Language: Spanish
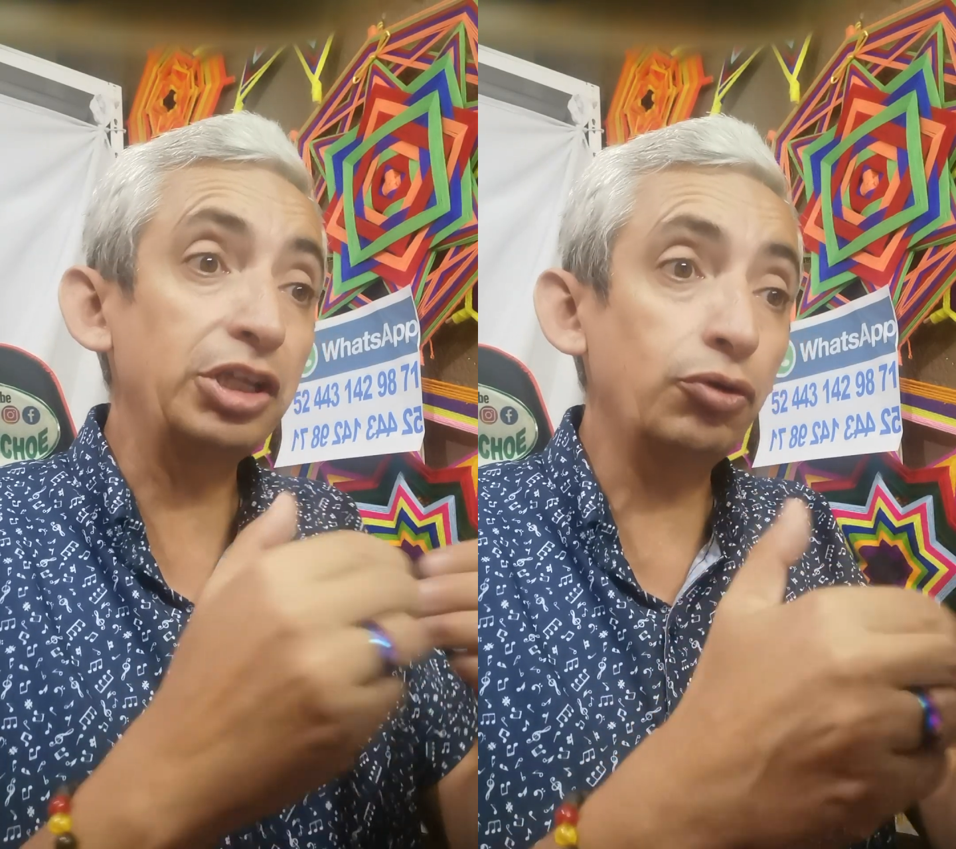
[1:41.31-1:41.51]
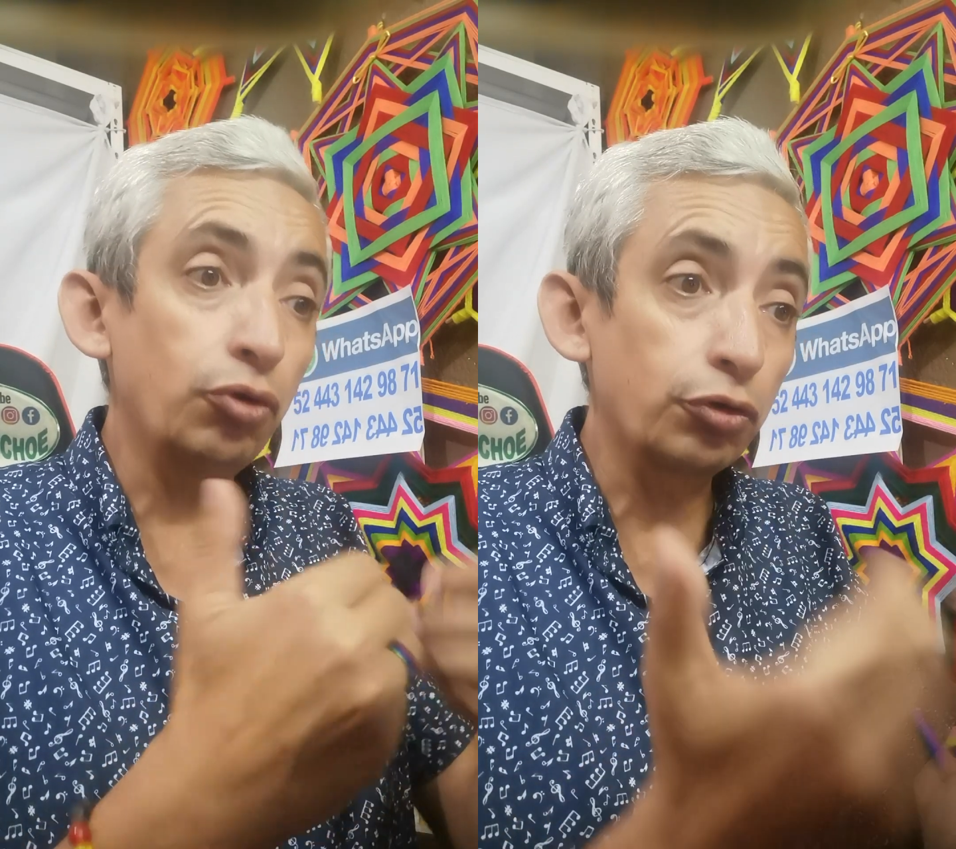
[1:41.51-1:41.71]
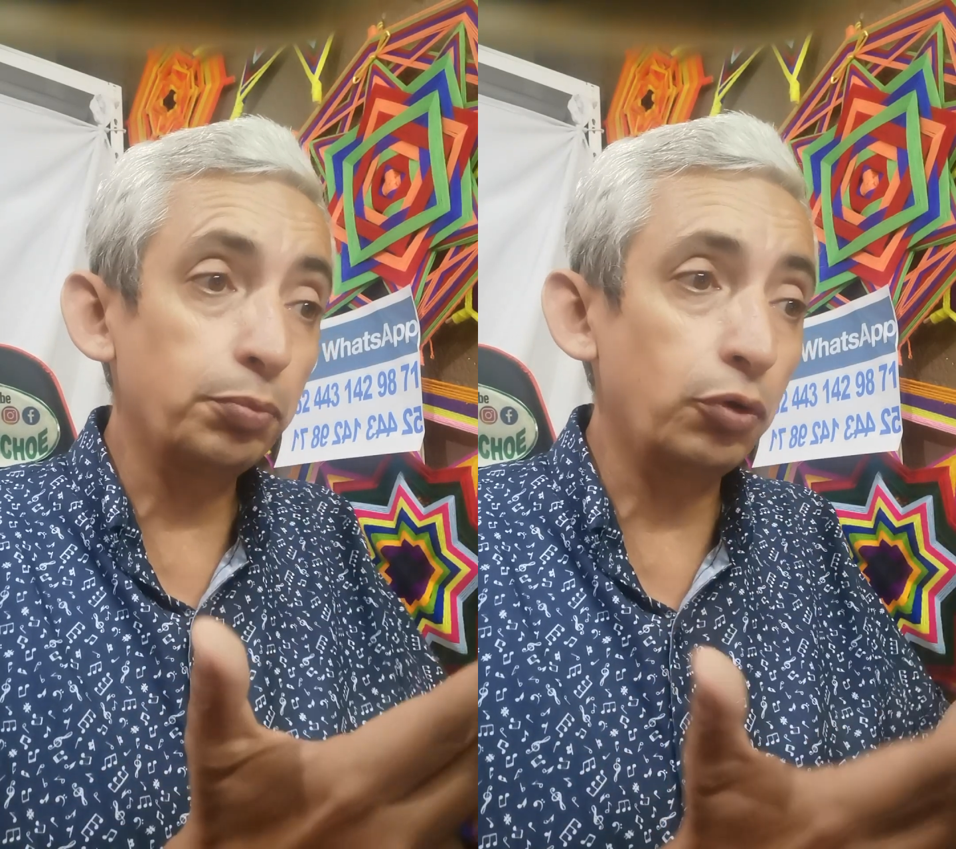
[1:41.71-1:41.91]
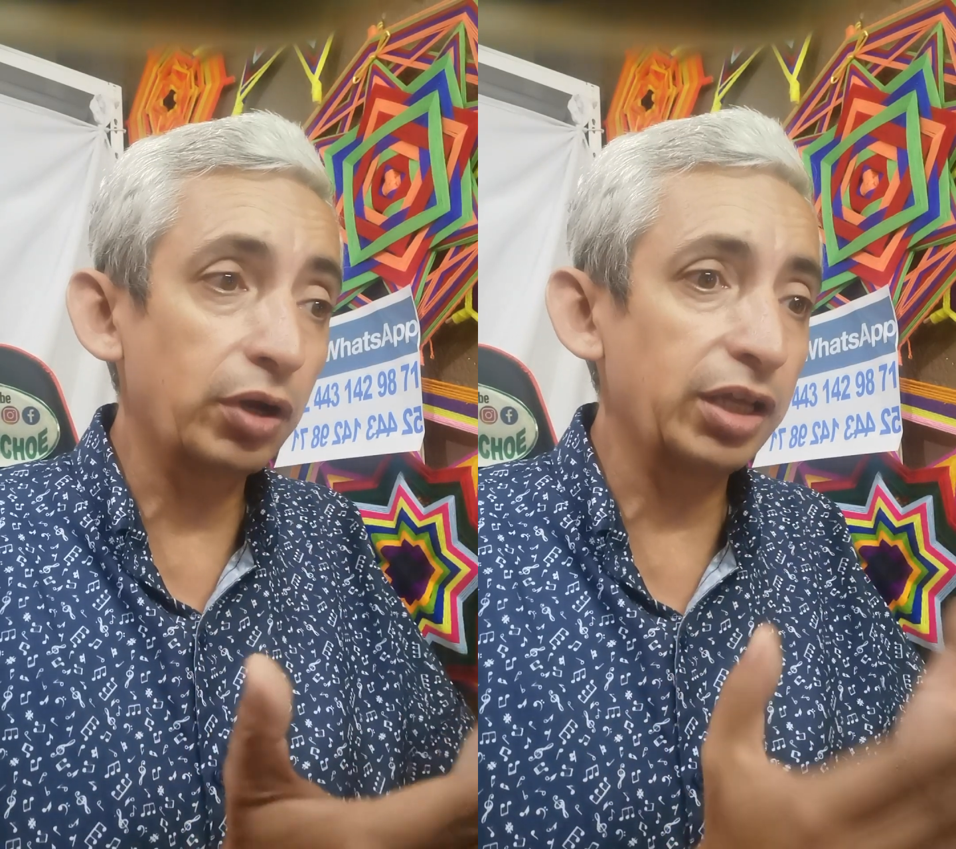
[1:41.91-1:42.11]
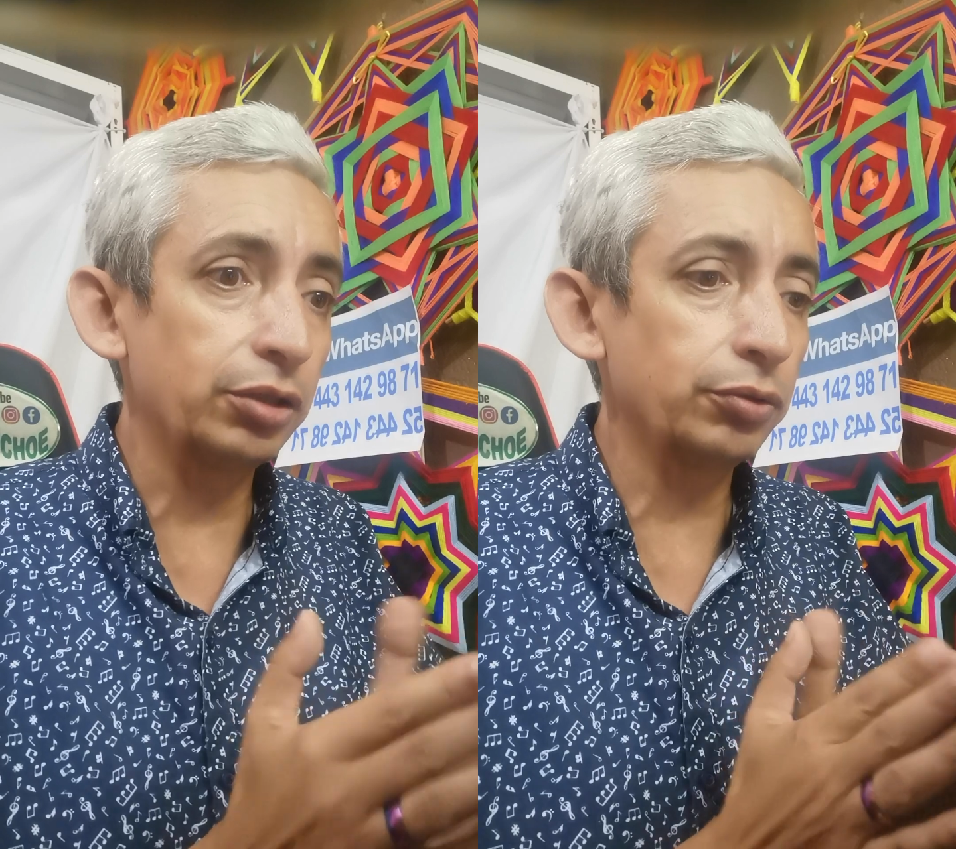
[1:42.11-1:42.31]

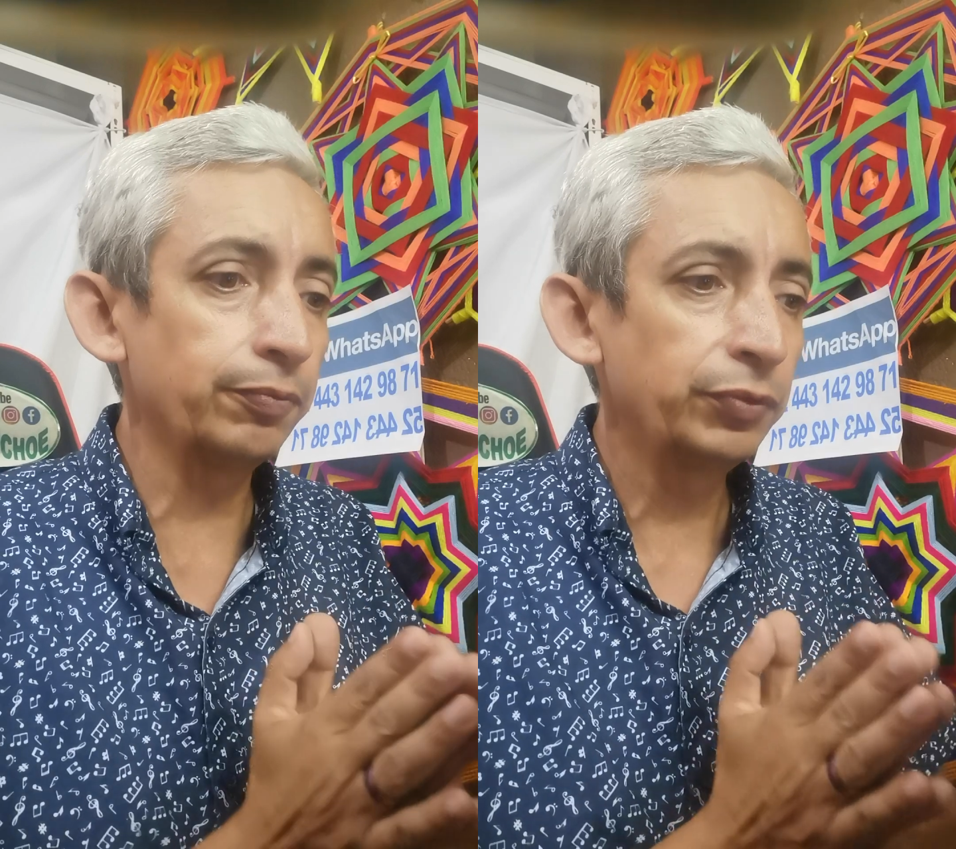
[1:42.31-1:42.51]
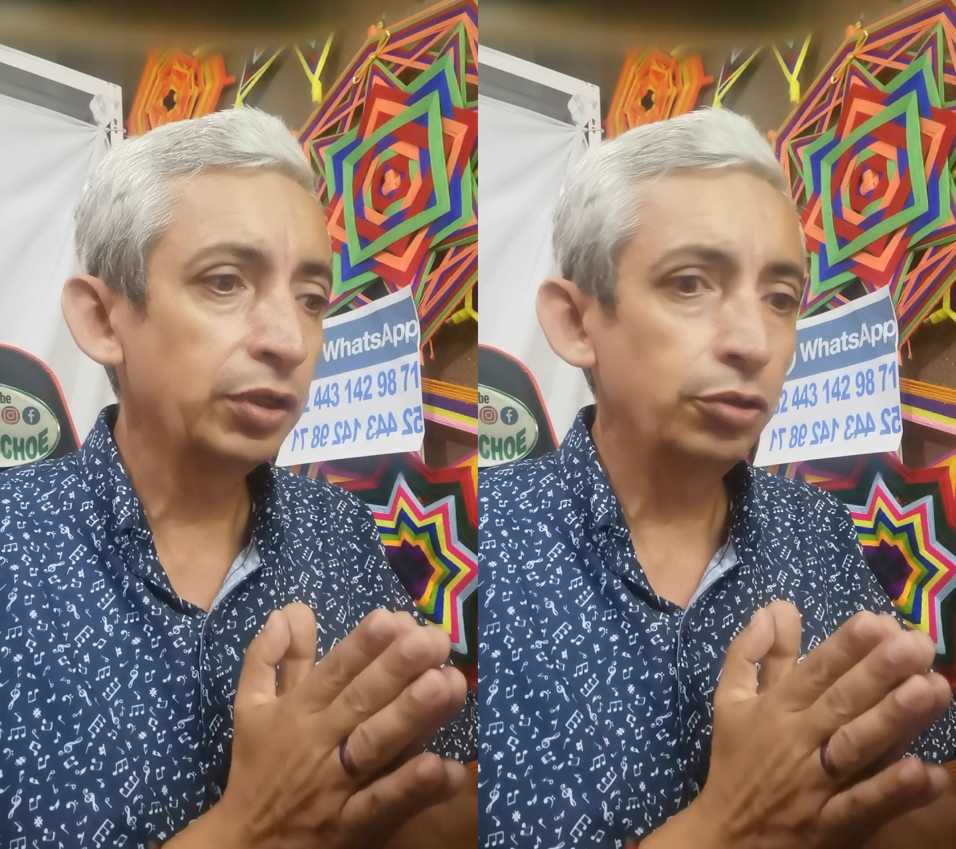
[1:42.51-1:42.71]
incorporando